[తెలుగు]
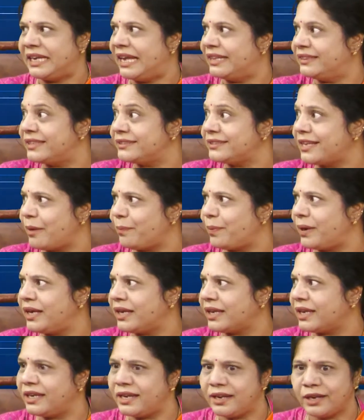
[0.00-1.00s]

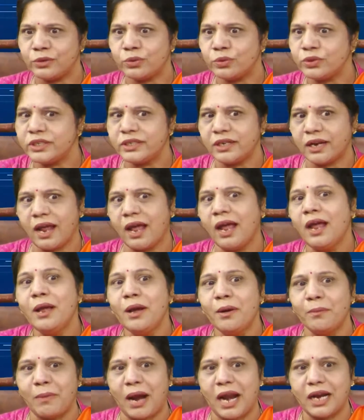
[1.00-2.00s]
ఎంతసేపటికి నిన్న చూసిండ్రా
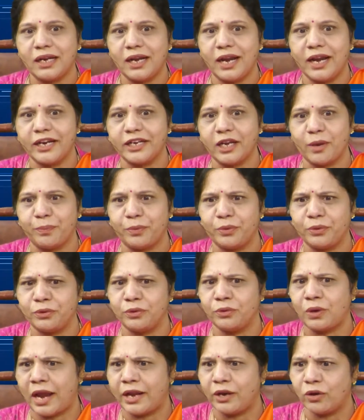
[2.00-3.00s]
మాట్లాడేటప్పుడు
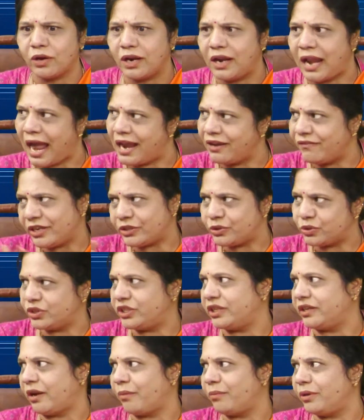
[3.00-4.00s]
ఆయన ఒక లాంగ్వేజ్
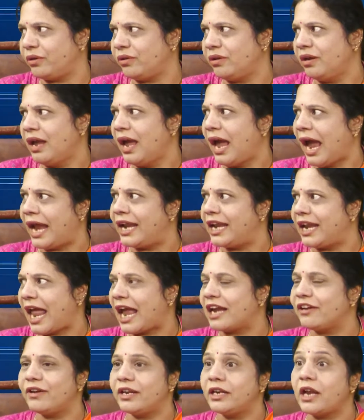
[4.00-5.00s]
చూసిండ్రా మీరు ఆయన
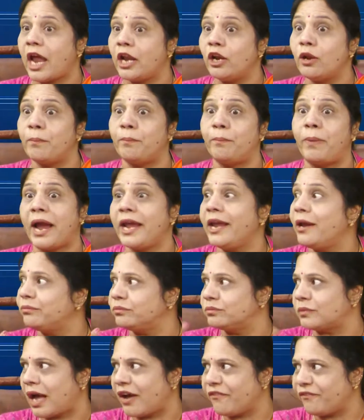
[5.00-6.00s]
లాంగ్వేజ్ అంటే ఆయనలో భయం
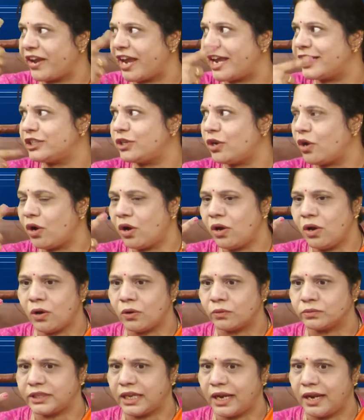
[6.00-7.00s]
ఆ ఫేస్లో
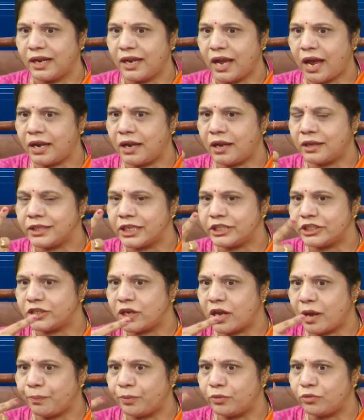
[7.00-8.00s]
తెలంగాణ
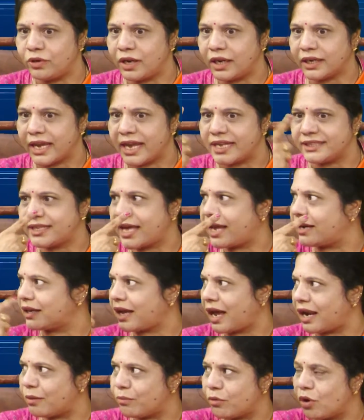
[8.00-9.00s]
తెచ్చినప్పుడున్న కేసీఆర్
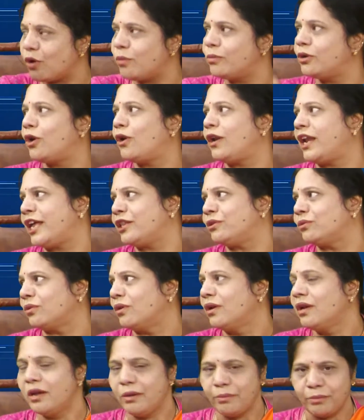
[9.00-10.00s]
కళ మొహంలో లేదు
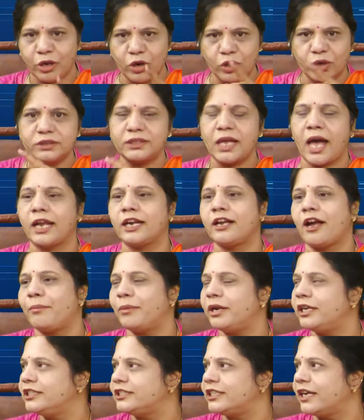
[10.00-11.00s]
మీరు ఒకసారి
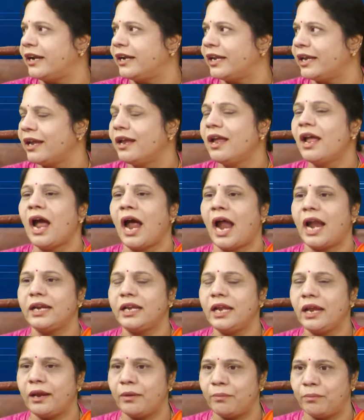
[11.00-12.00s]
గమనించండి
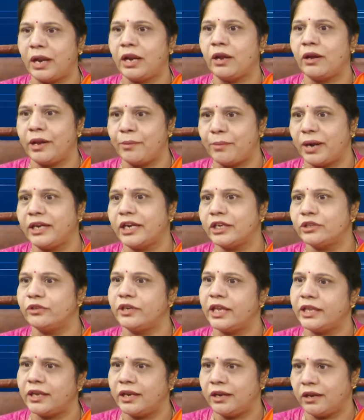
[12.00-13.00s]
అంటే మన ఏమంటారు
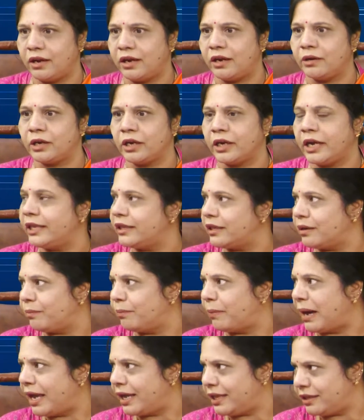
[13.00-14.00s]
చూడేదండి
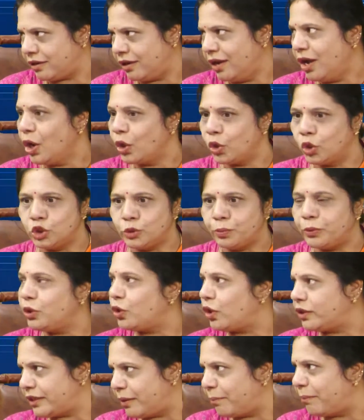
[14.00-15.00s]
ఏదైనా ఏదో
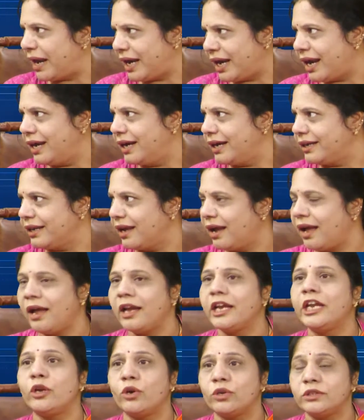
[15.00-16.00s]
గుర్తుపుండొందే బర్ర అన్నట్టుగా
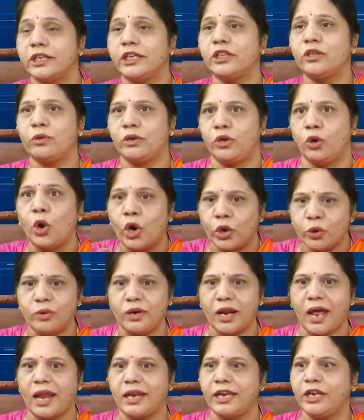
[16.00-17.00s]
ఈరోజు ఏదో నోరు
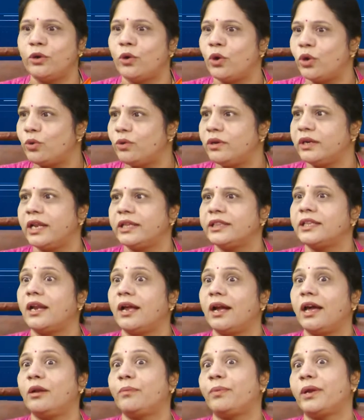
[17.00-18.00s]
ఉండాలి నోరు ఉంటే
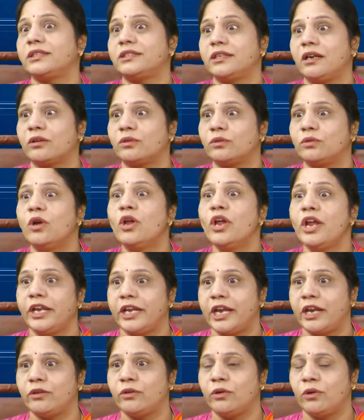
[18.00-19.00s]
తెలంగాణ ప్రజలకు
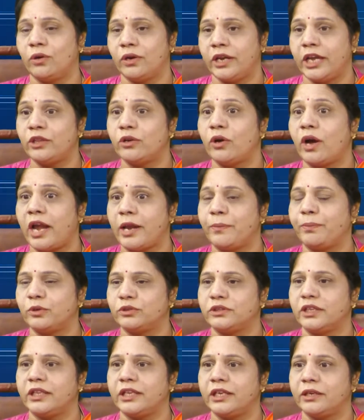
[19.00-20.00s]
నేను ఏదో
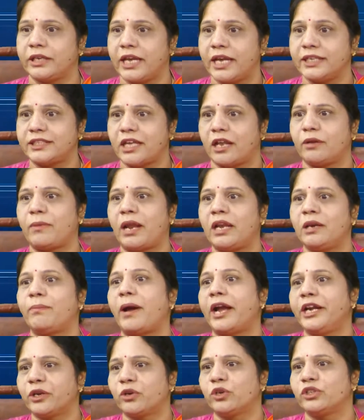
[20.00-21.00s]
అయిపోతుంది కేసీఆర్ మళ్ళీ
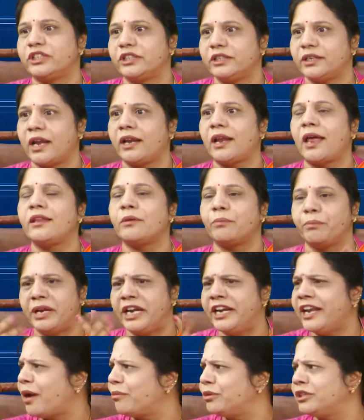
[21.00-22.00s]
బయటకు వచ్చిండని అది
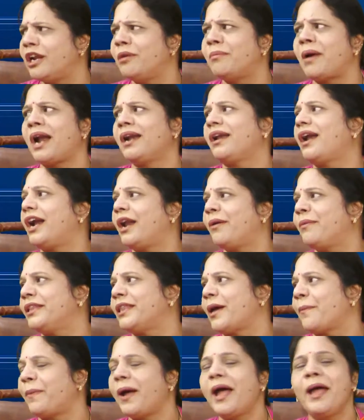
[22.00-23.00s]
మీడియా ముందర మాట్లాడమే
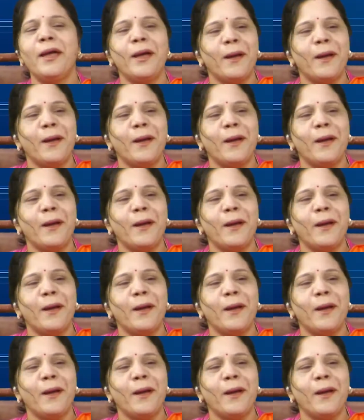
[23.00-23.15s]
తప్ప